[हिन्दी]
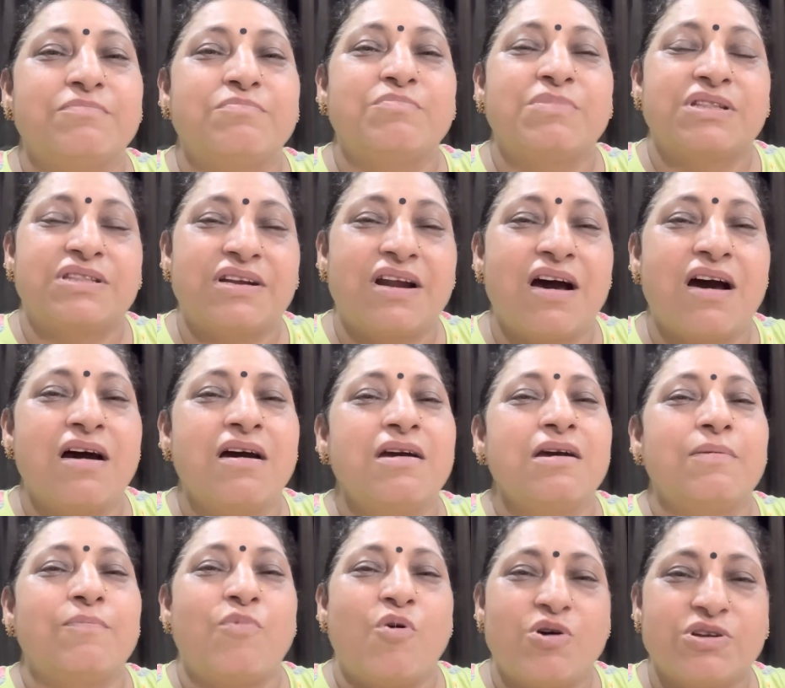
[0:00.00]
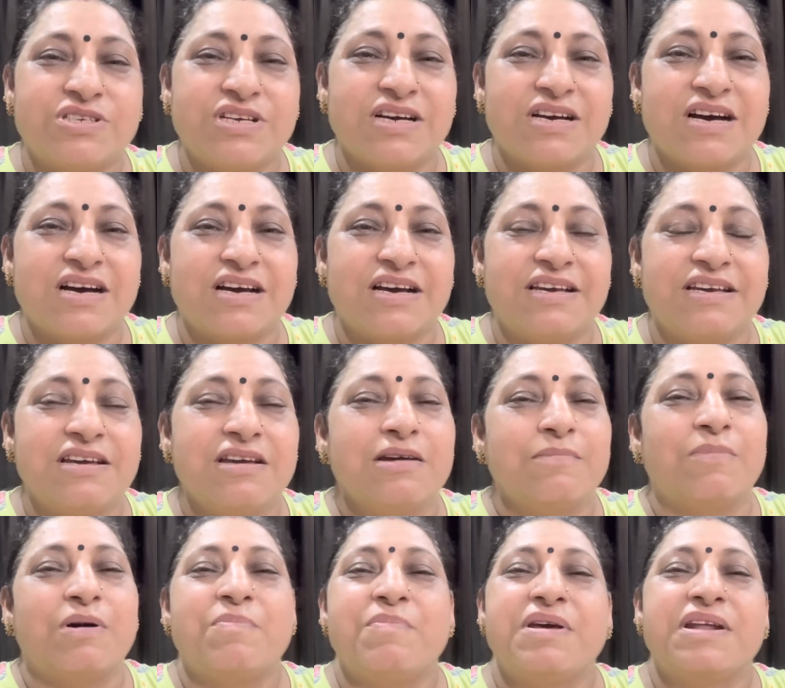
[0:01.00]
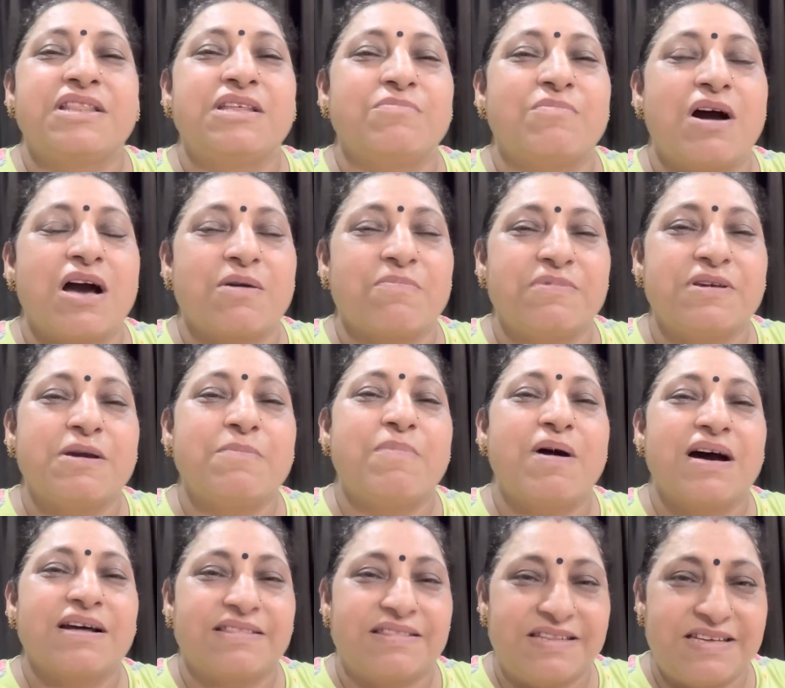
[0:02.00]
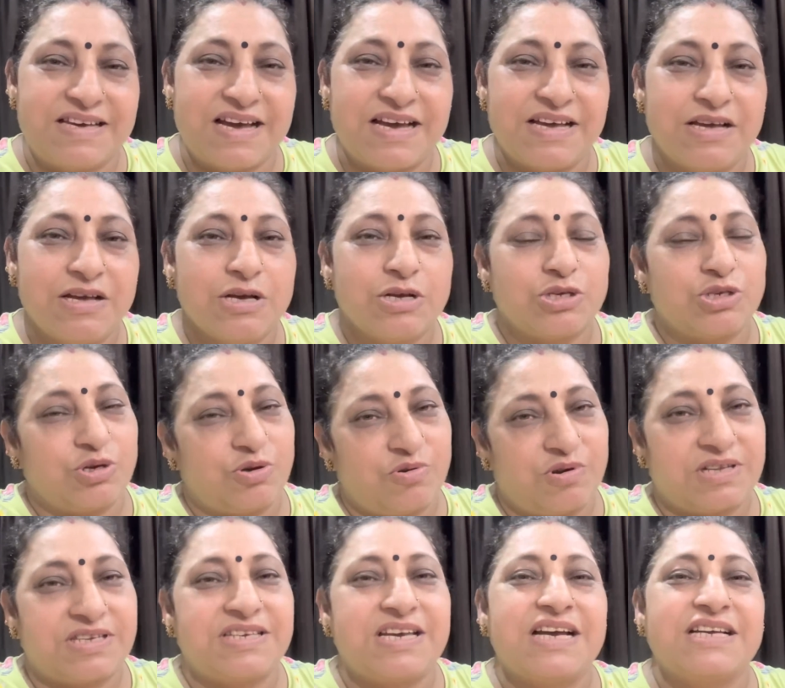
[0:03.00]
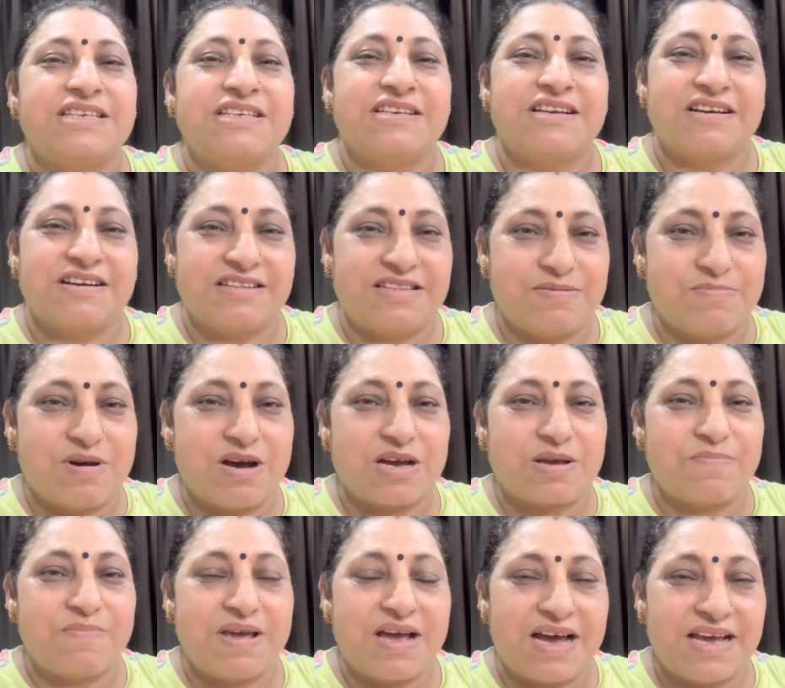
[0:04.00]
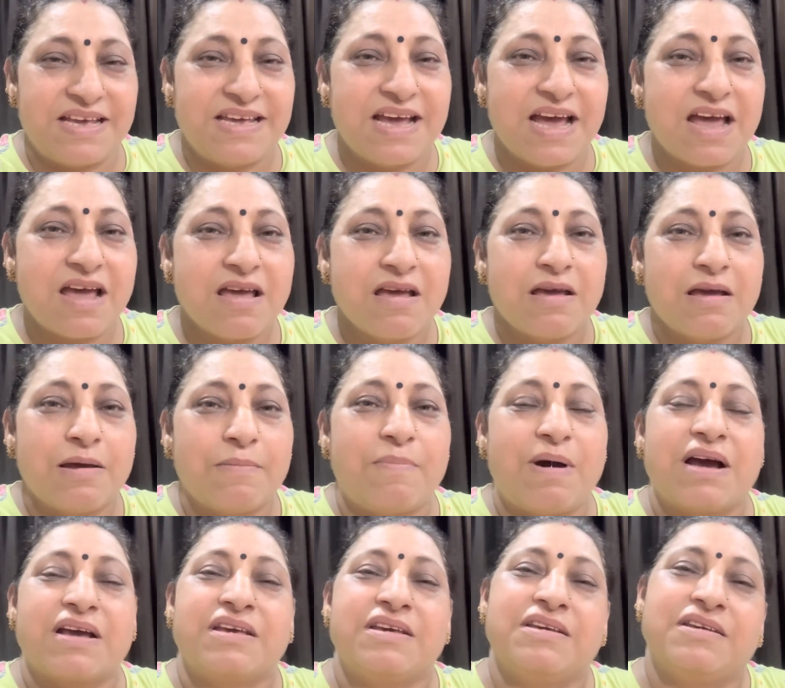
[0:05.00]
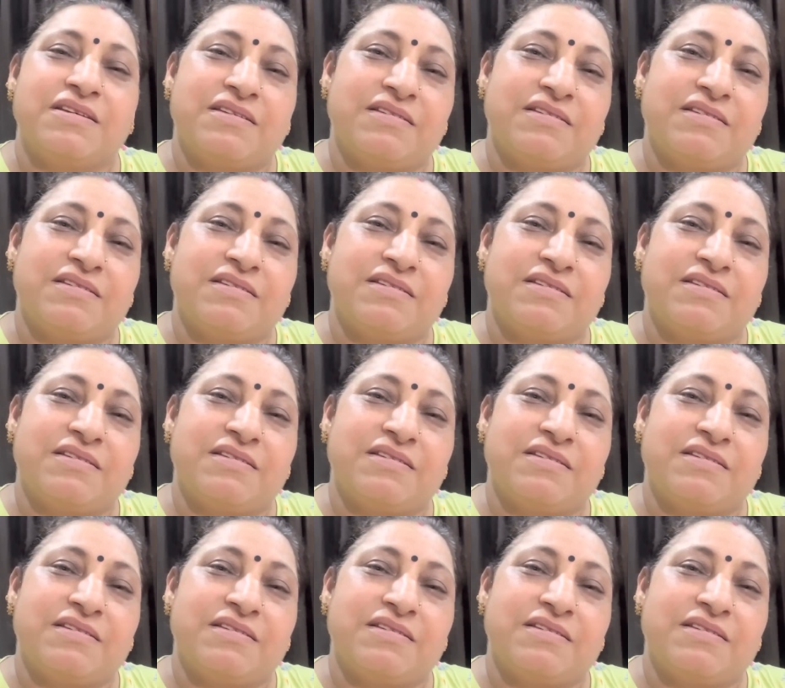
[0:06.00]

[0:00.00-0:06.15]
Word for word: मथुरा बहुत जगह गई मगर मेरे दिमाग में ये बात नहीं आई चलो अच्छा है चीना के दिमाग में आई है बाकी